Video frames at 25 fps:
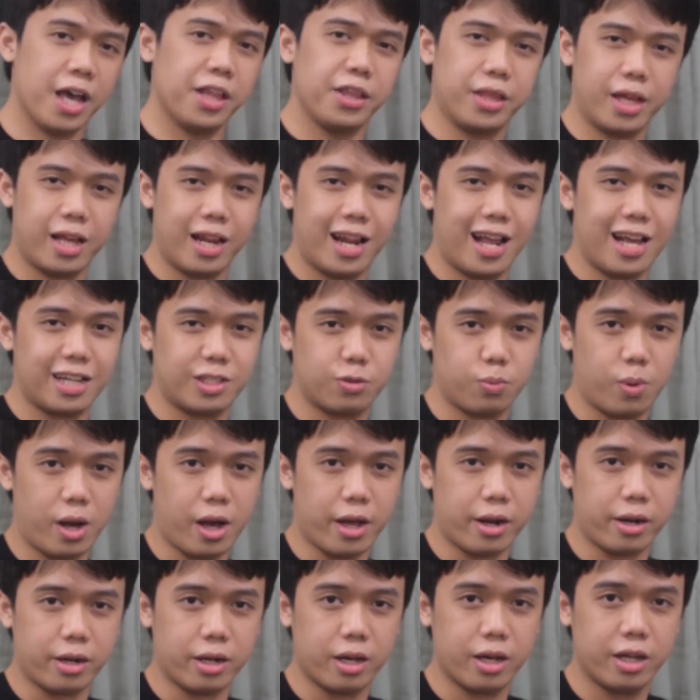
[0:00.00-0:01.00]
And the last
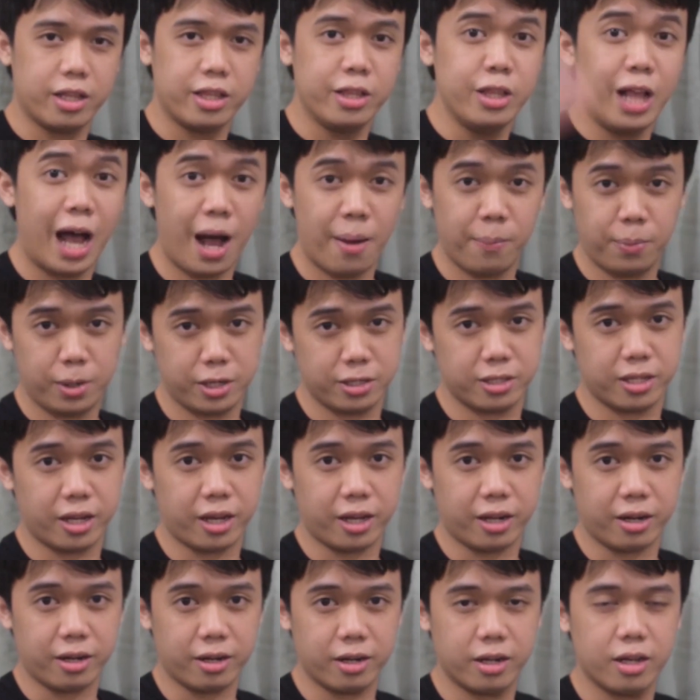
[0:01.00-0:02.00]
one, number
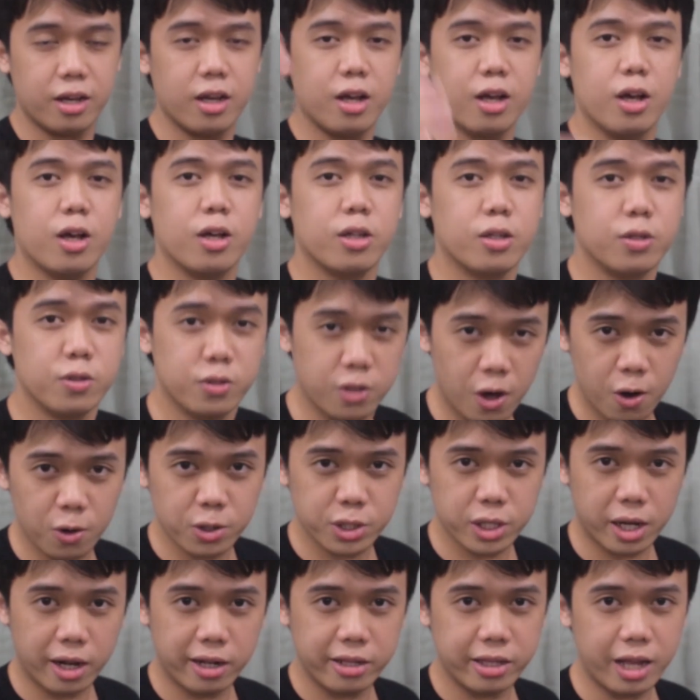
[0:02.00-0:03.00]
10. Thou
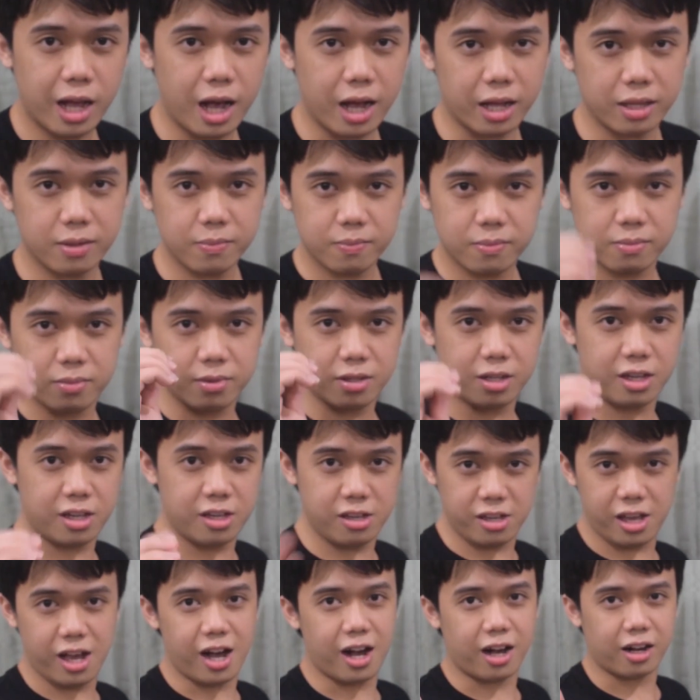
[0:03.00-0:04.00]
shall not
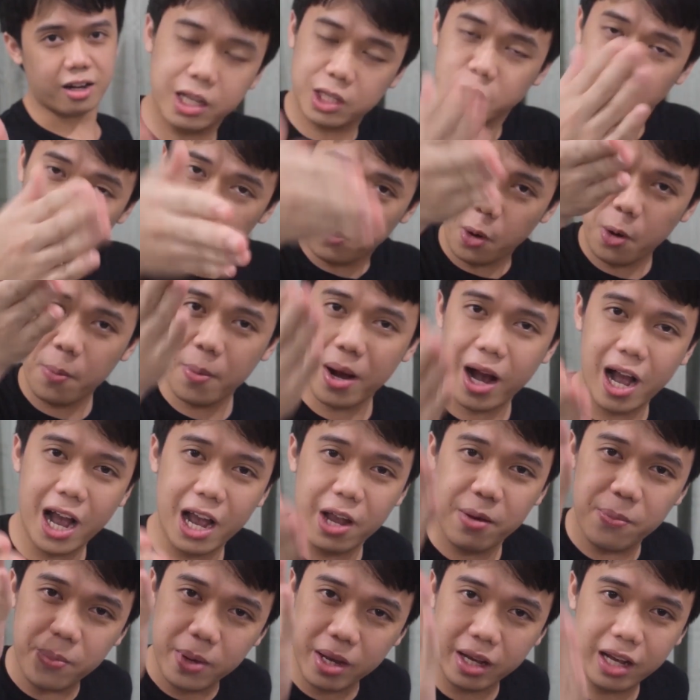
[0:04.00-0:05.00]
iyak. Ito po mga
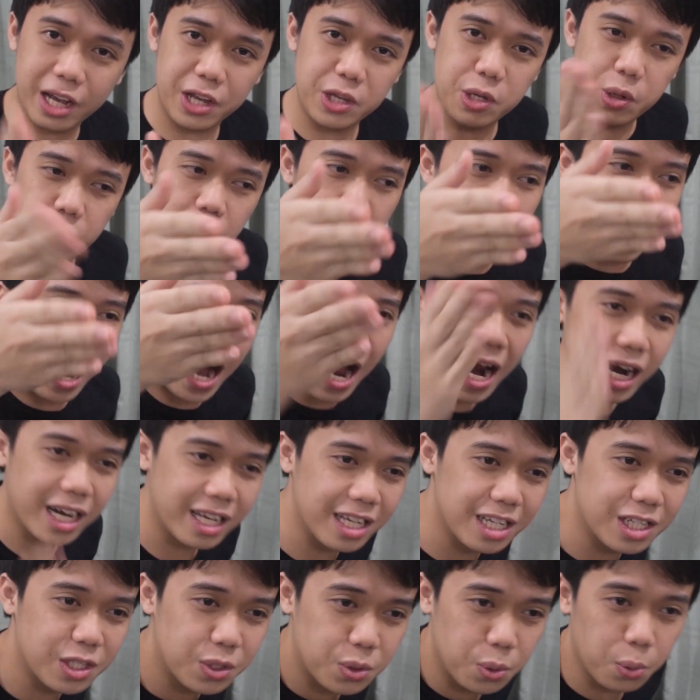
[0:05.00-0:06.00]
ibigan yung mga
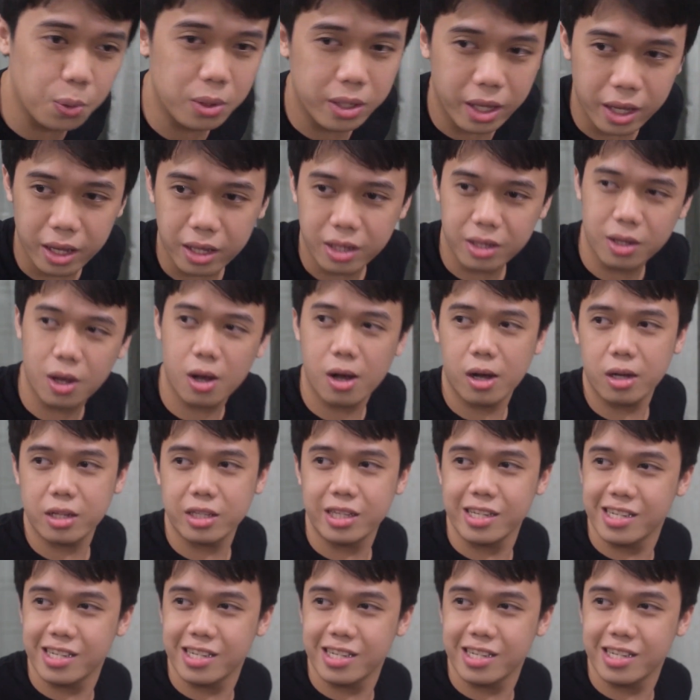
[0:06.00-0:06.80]
arki student, no?